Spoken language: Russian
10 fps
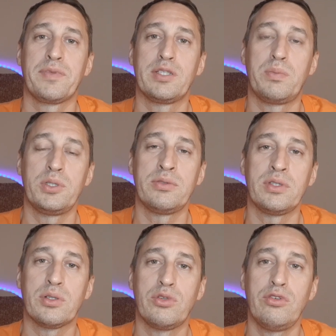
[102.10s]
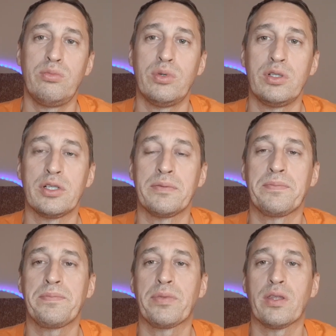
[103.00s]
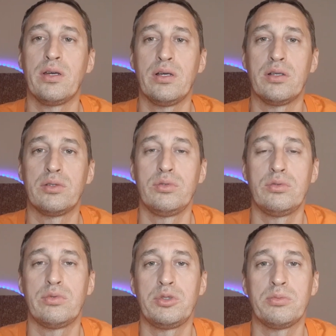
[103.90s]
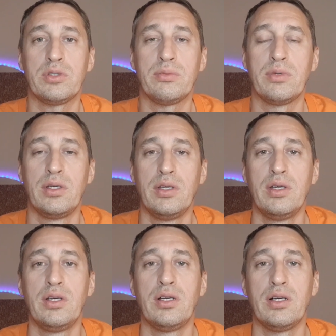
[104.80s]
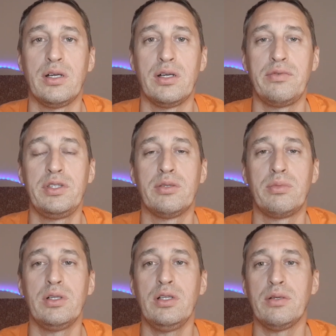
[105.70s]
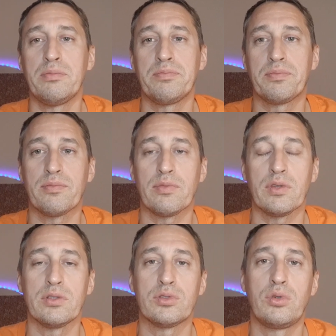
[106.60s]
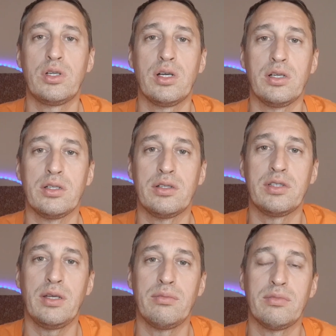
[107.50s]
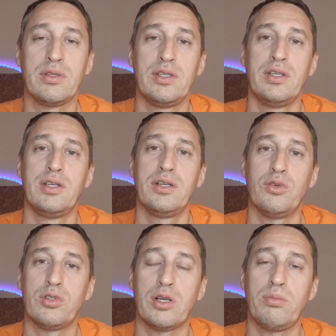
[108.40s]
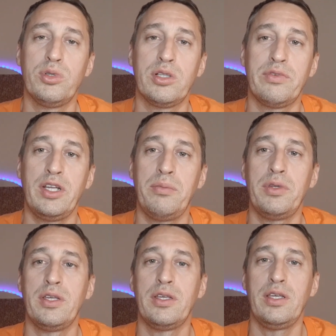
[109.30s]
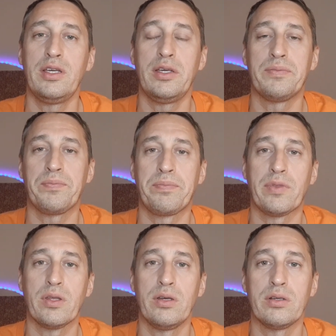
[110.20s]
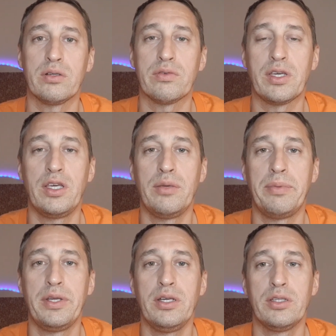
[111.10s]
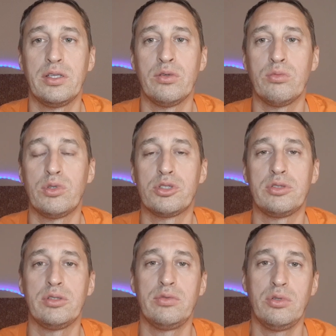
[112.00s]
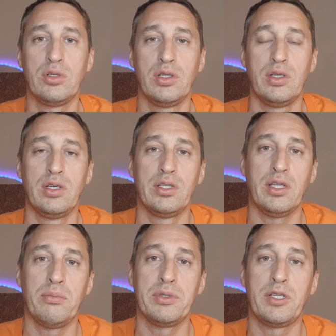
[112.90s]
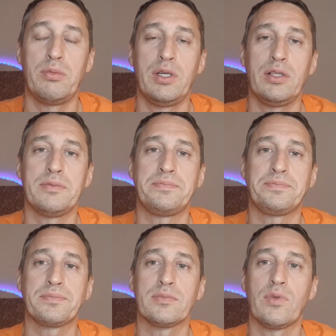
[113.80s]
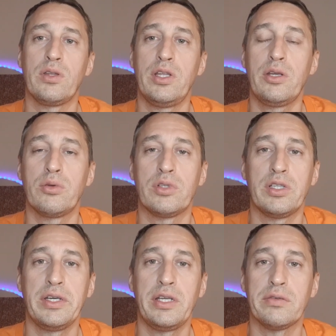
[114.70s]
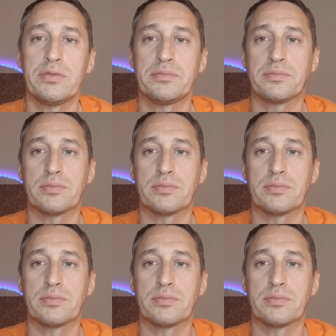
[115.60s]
использование такого бойлера. Э, ну, в общем-то, а, видно было, сколько там он работал времени и э, в какие периоды он больше всего там потреблял энергию на нагрев.